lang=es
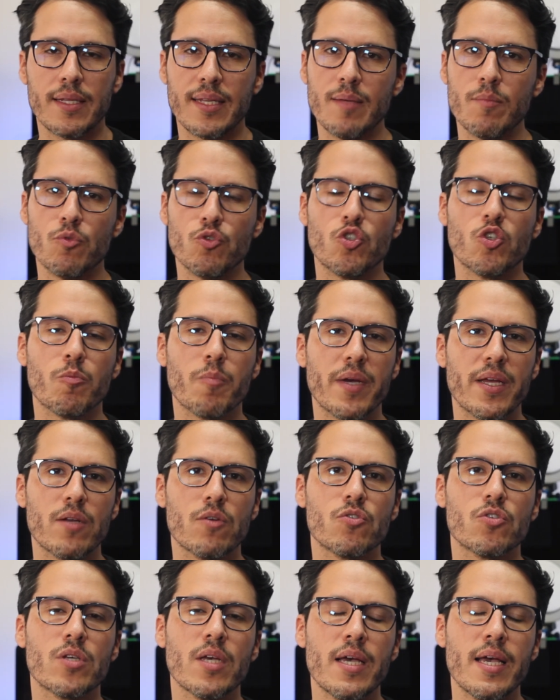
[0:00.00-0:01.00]
ni mucho
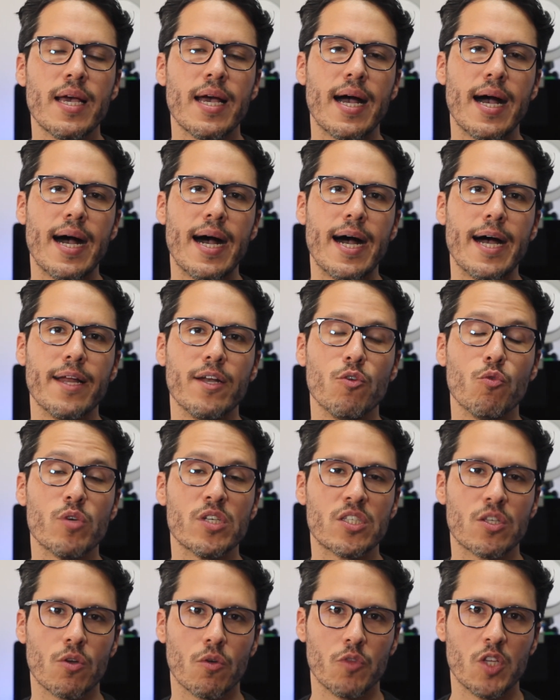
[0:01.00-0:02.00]
menos a
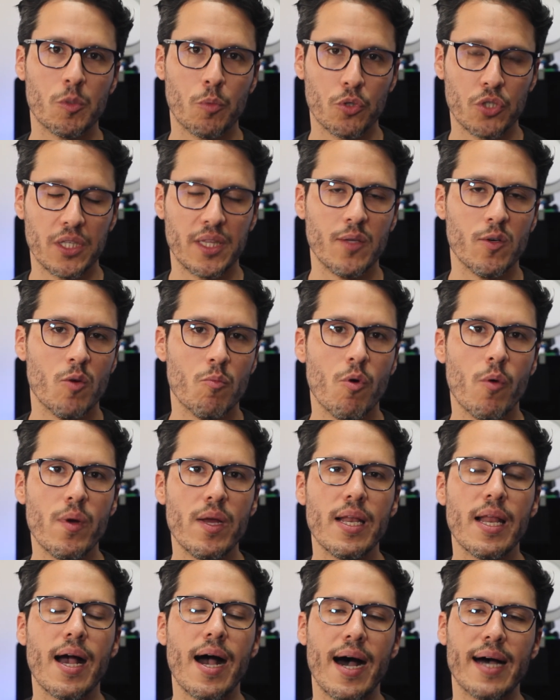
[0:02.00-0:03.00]
nuestro dispositivo
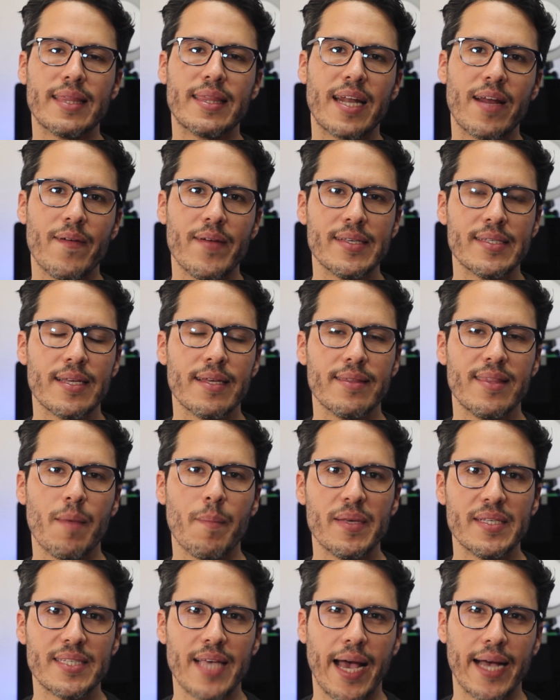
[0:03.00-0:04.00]
móvil a través de
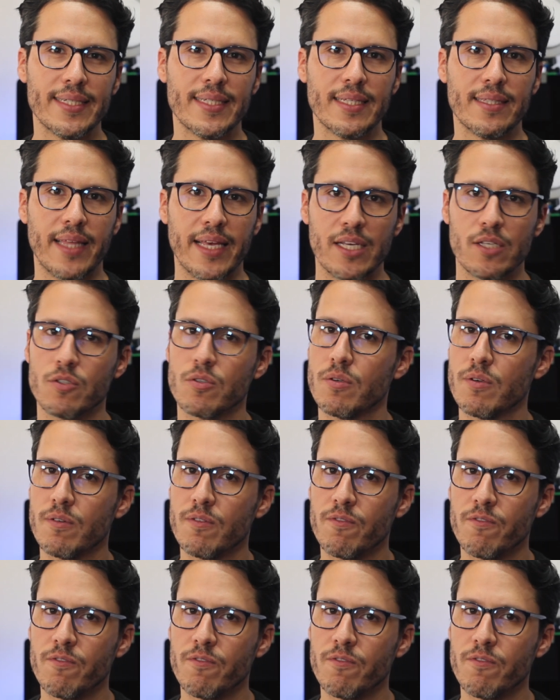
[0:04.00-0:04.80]
mensajes de texto.